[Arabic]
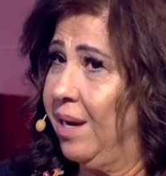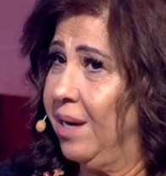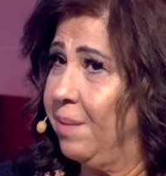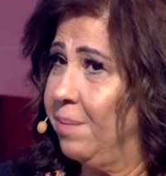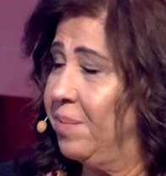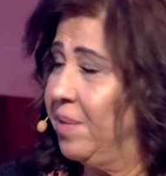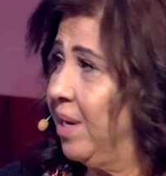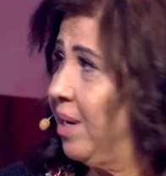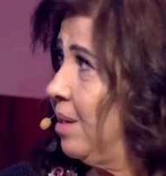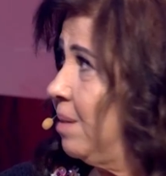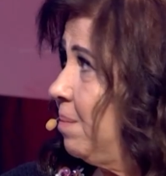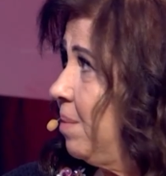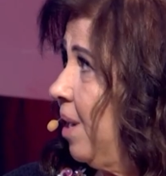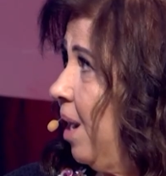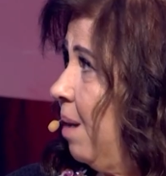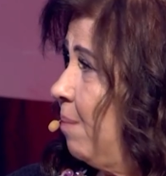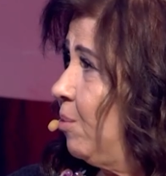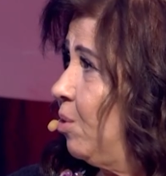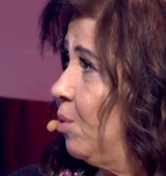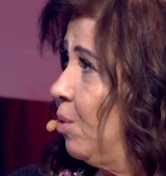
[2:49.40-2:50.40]
لبنان
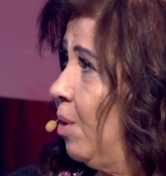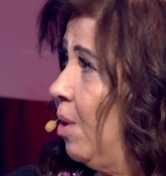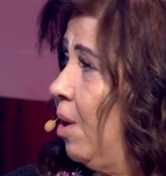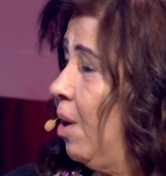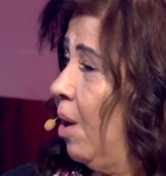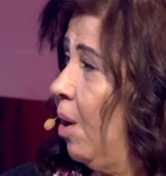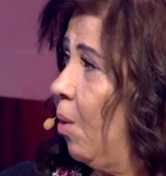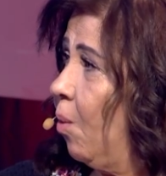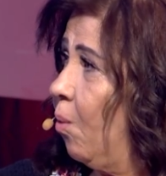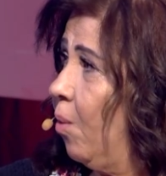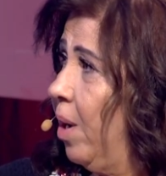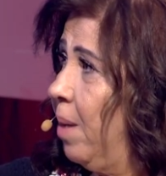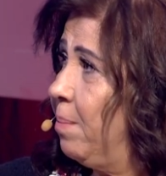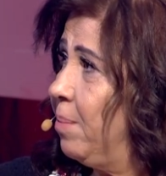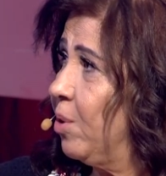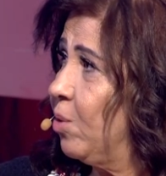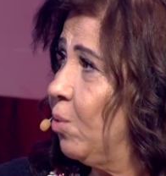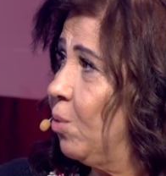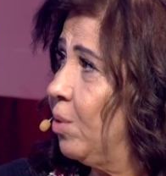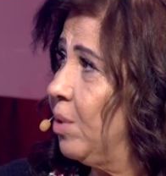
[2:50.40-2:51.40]
بيعمله وين
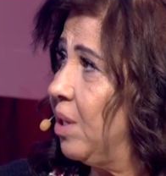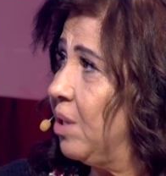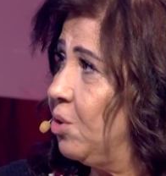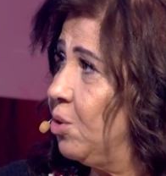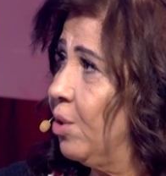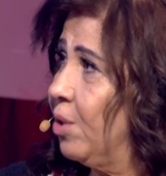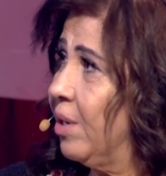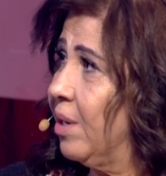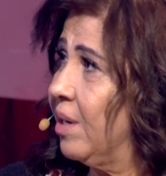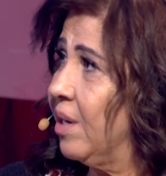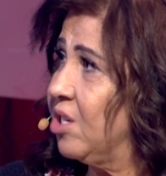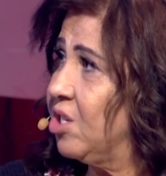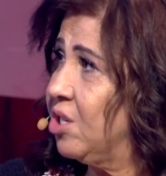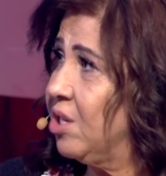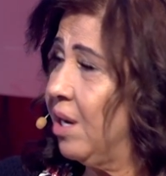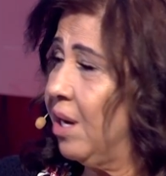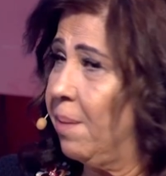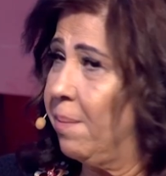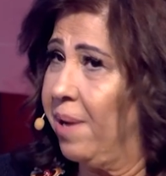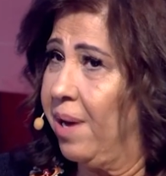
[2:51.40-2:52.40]
بيكون الدور
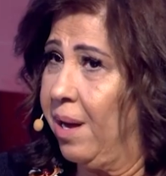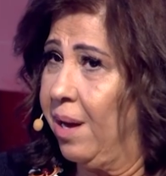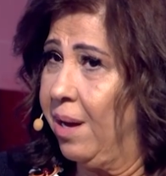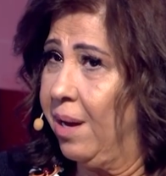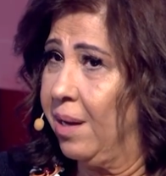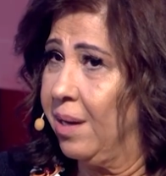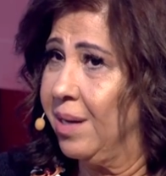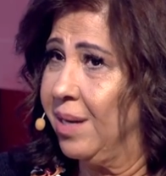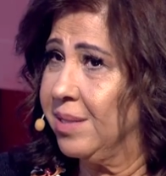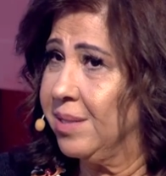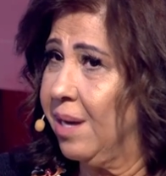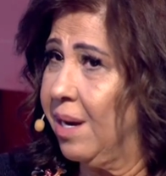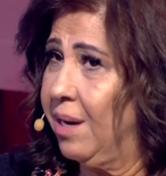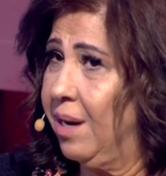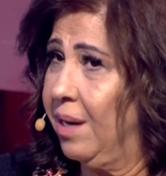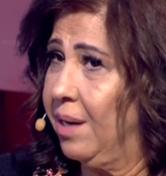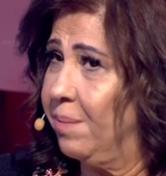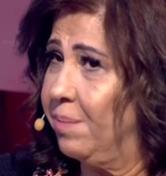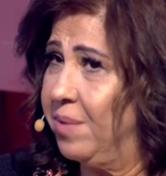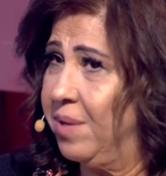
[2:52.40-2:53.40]
للشيخ بهاء
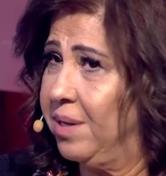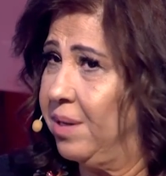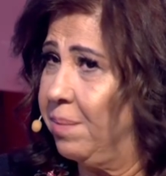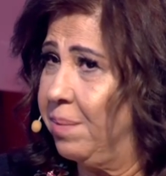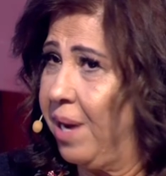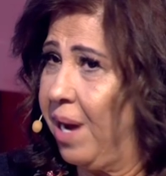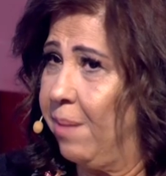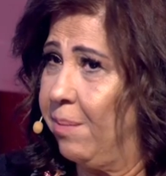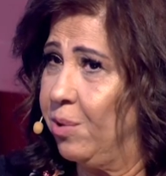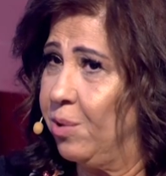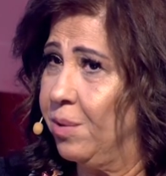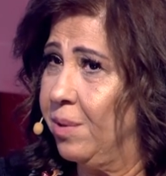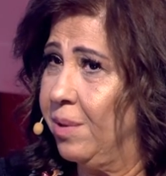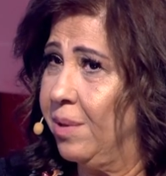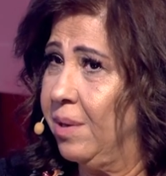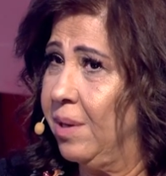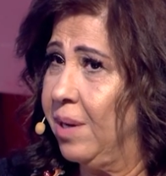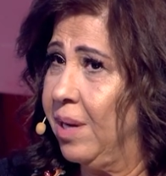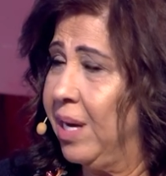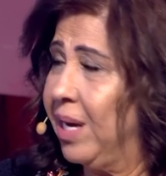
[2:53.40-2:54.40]
لصالح لبنان بيعمله
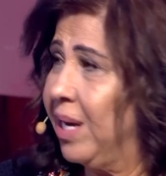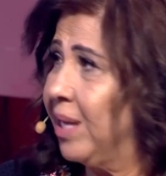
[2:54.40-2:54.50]
لمين